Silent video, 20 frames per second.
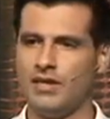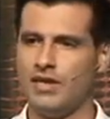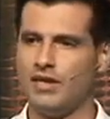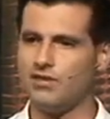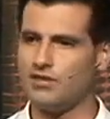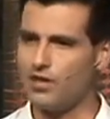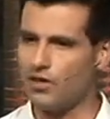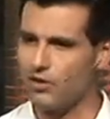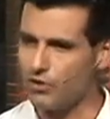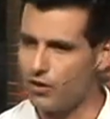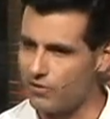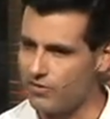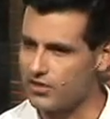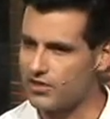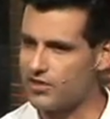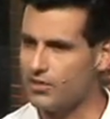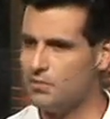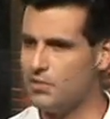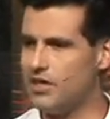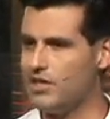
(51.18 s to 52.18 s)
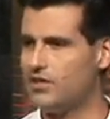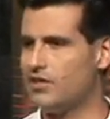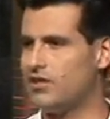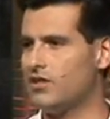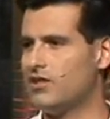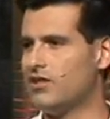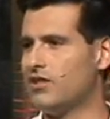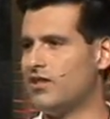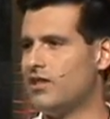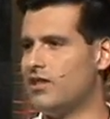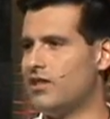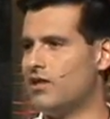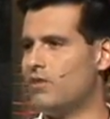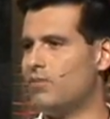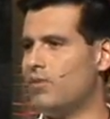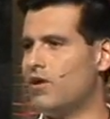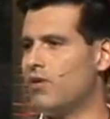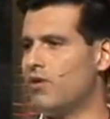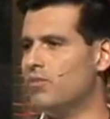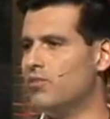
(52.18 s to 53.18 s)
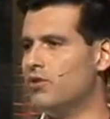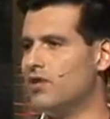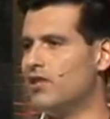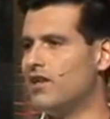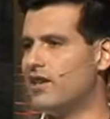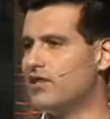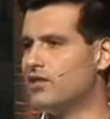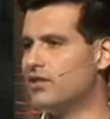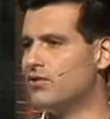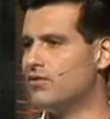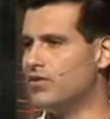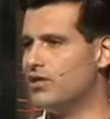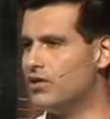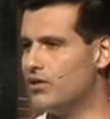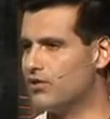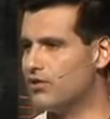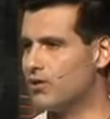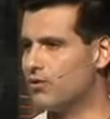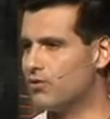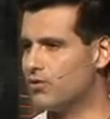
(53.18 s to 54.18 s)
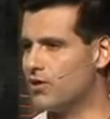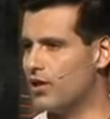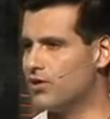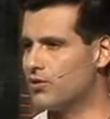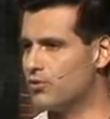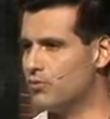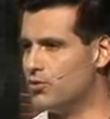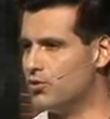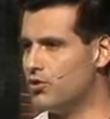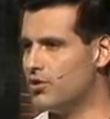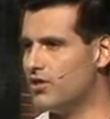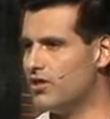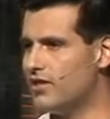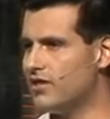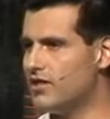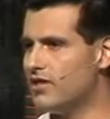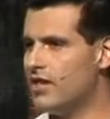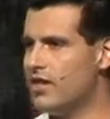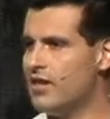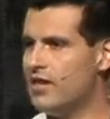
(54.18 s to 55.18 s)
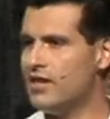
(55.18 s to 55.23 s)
Essa é a Nova Semente, uma comunidade adventista do sétimo dia